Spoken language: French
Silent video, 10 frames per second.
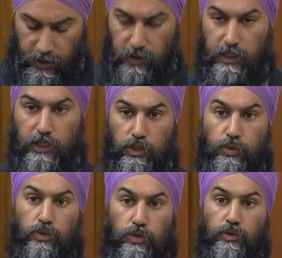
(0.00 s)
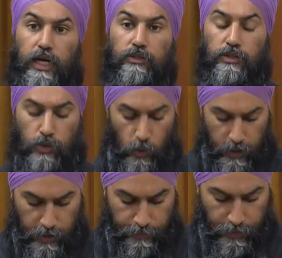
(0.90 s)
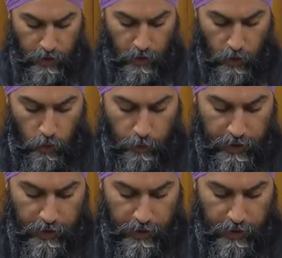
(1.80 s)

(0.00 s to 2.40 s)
canadiennes tués en 2020